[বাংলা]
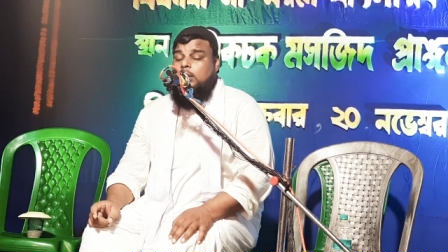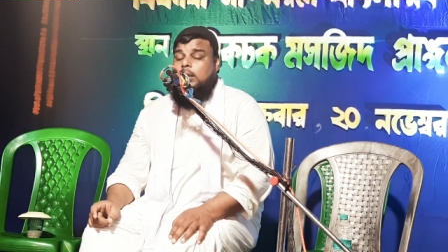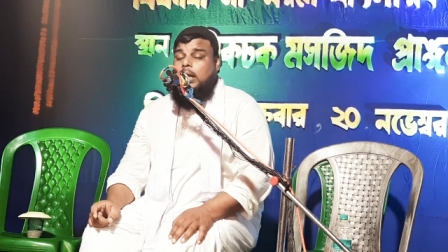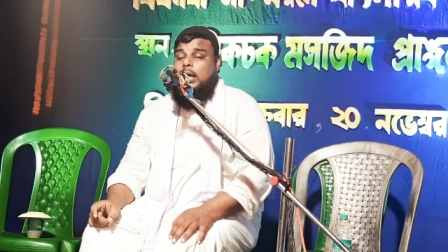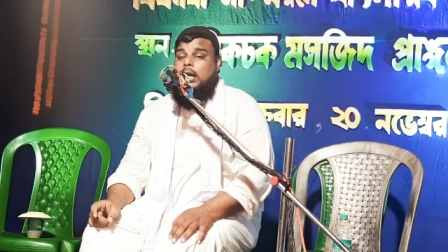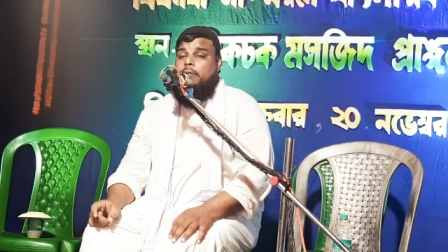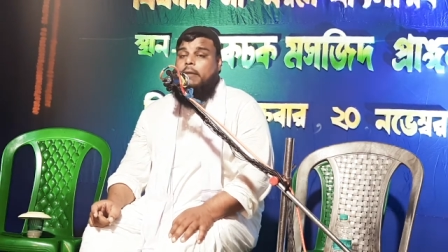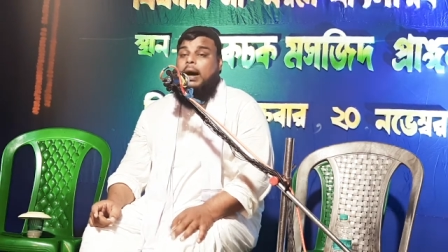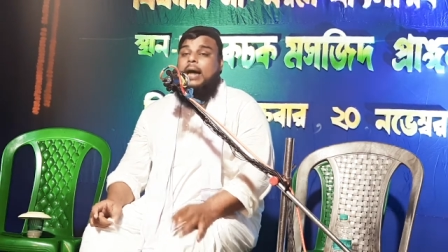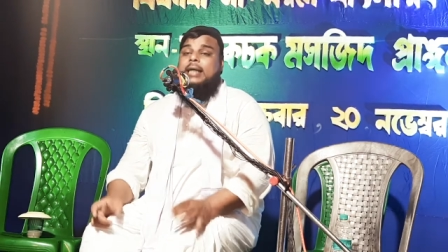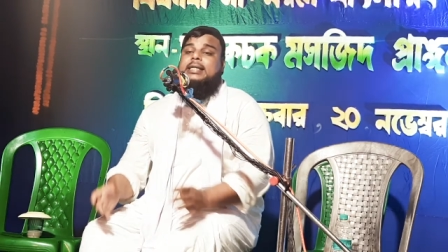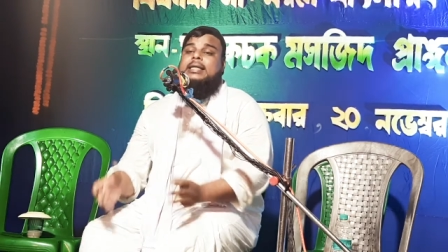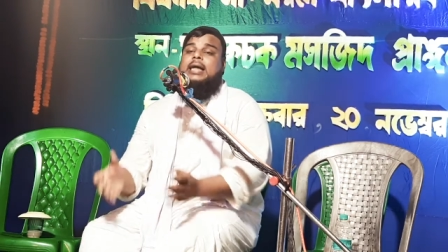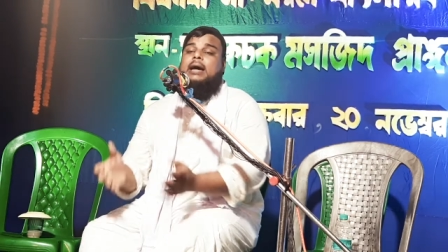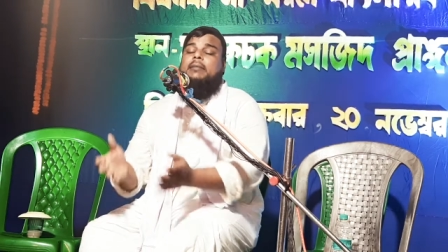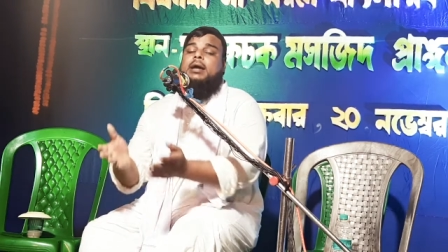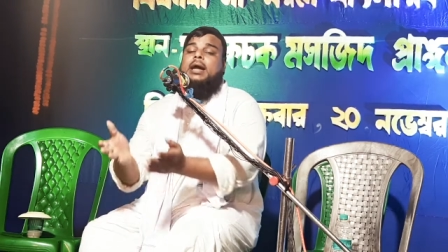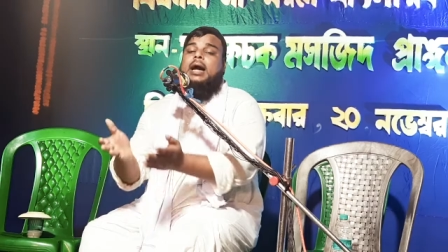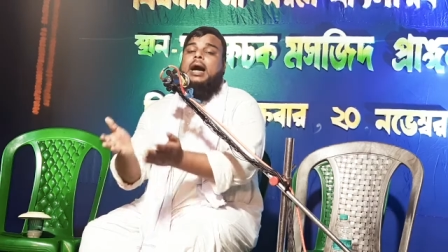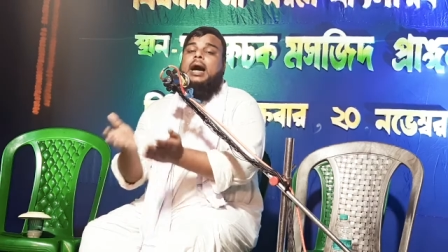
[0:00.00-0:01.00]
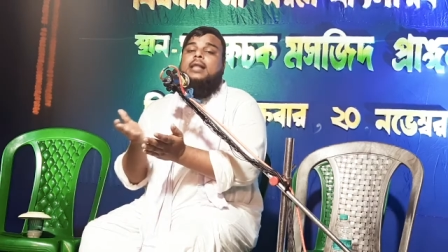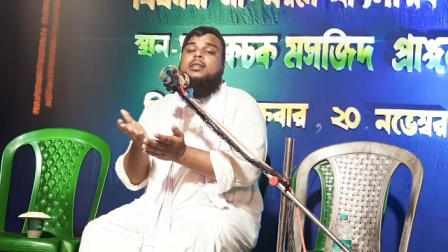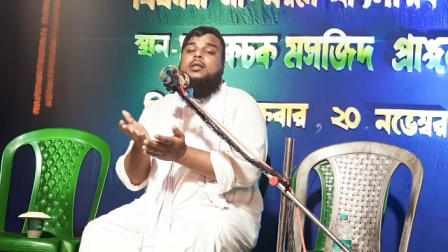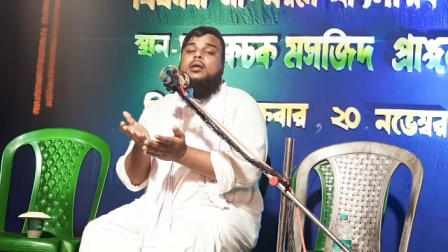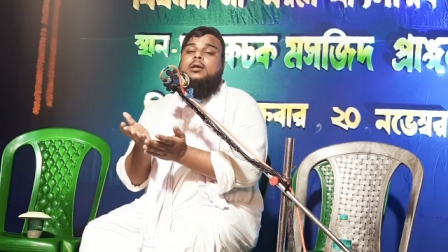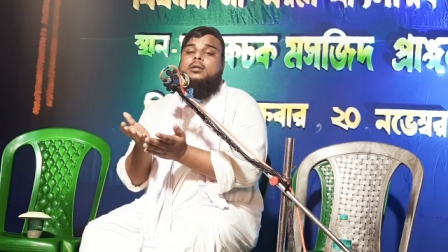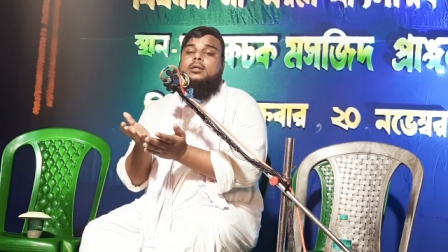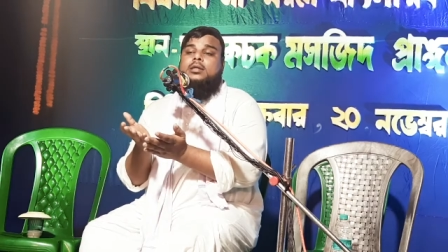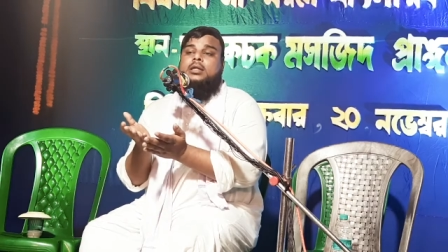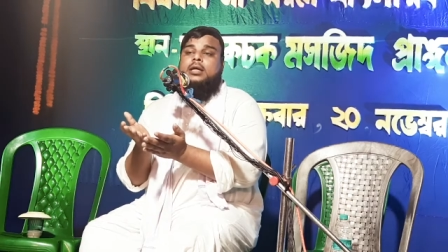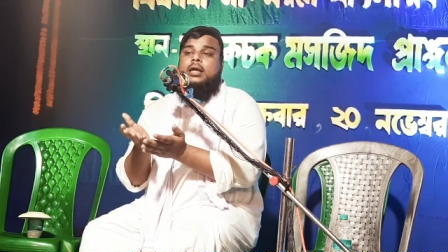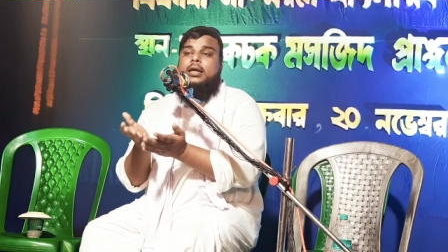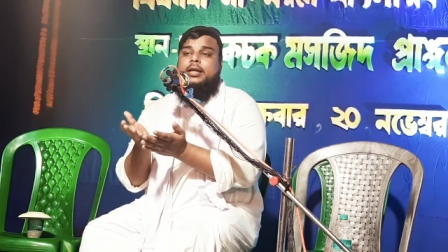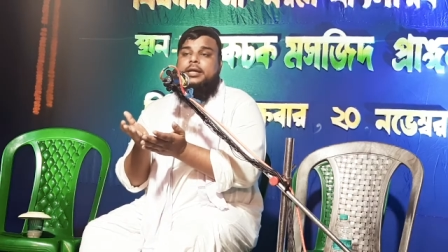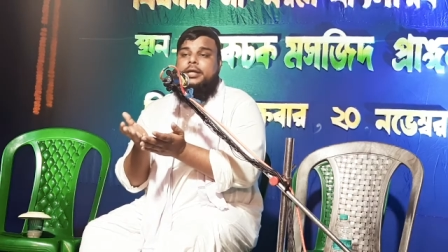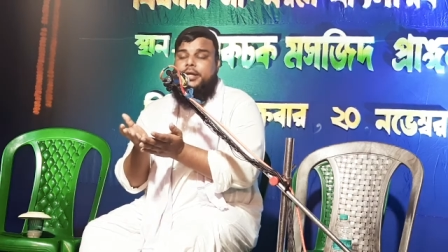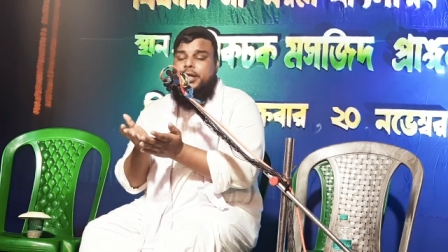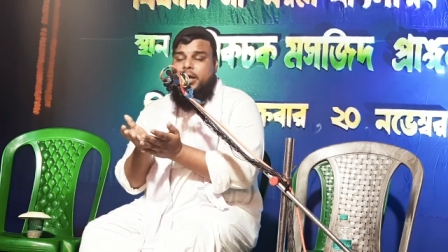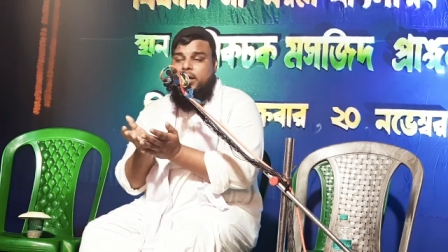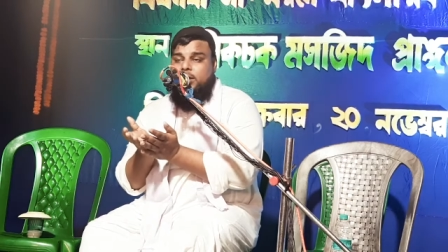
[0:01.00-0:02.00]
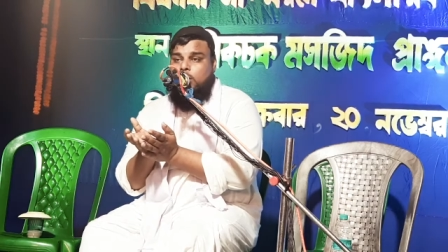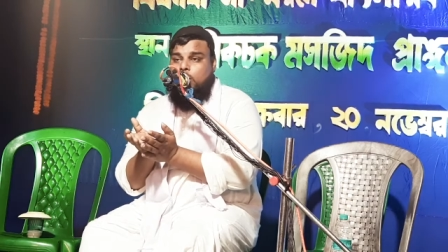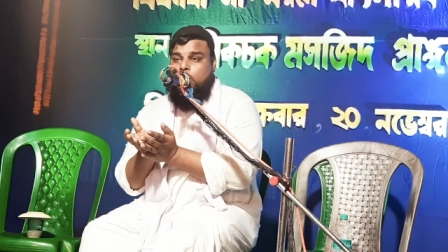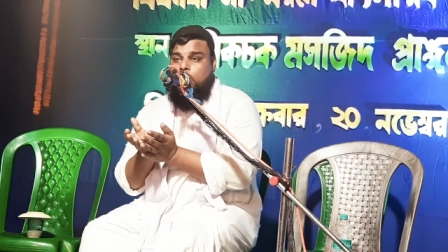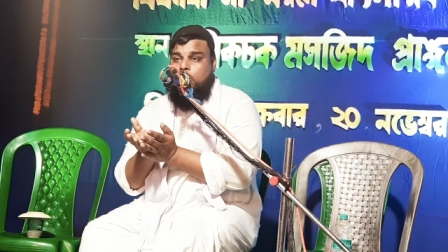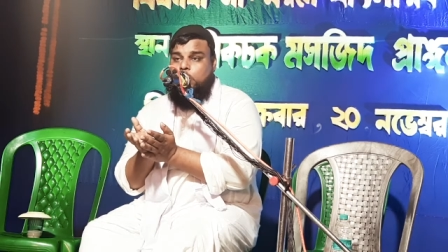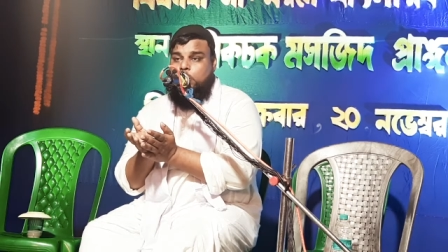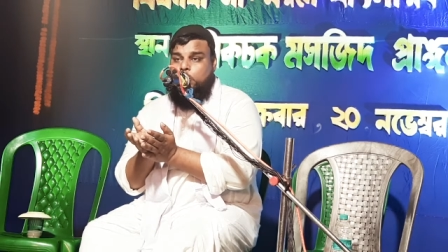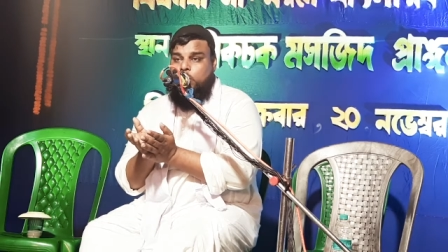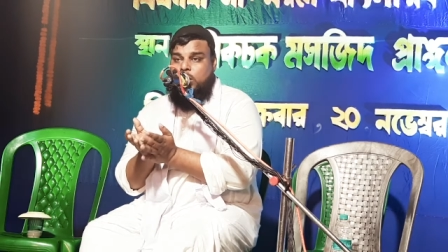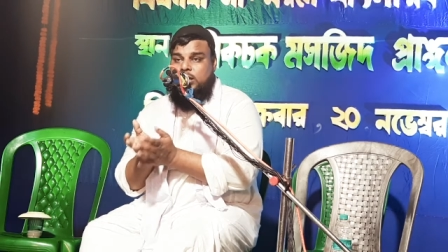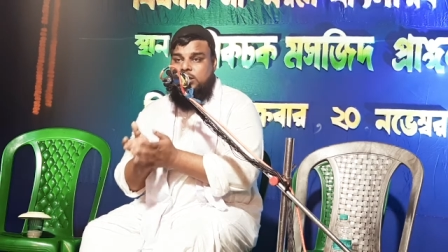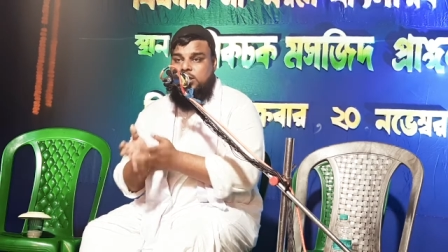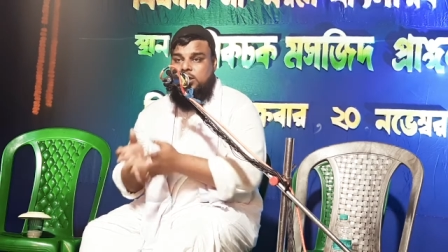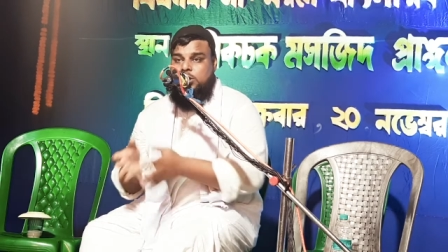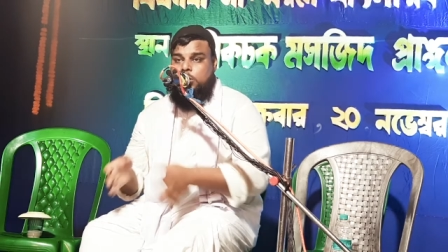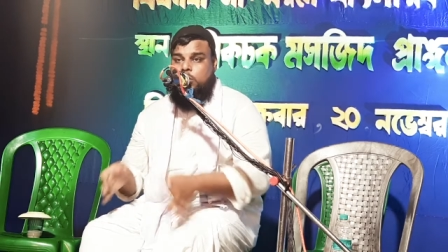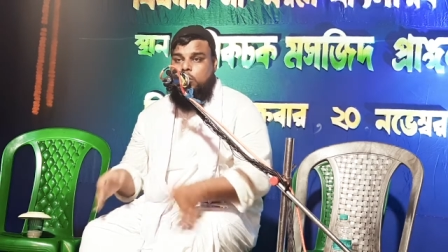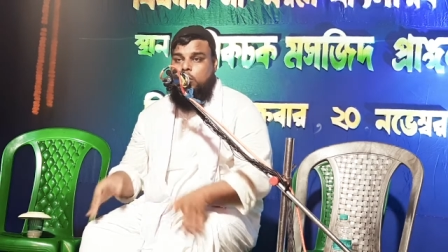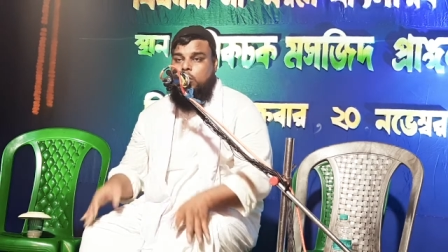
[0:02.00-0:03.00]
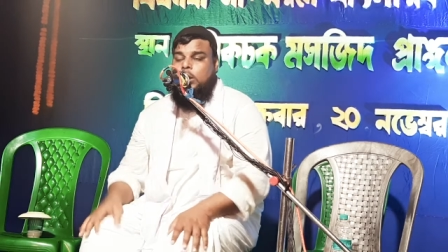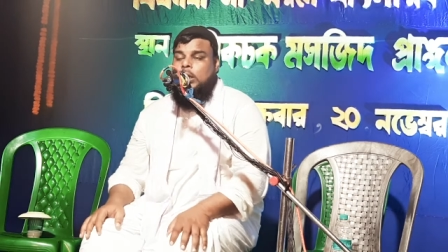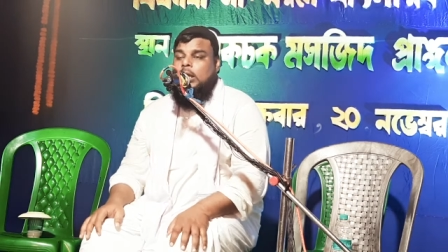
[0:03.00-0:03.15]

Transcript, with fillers: তালবারটা আমার হাতে থেকে নিয়ে যখন চলে এসেছিল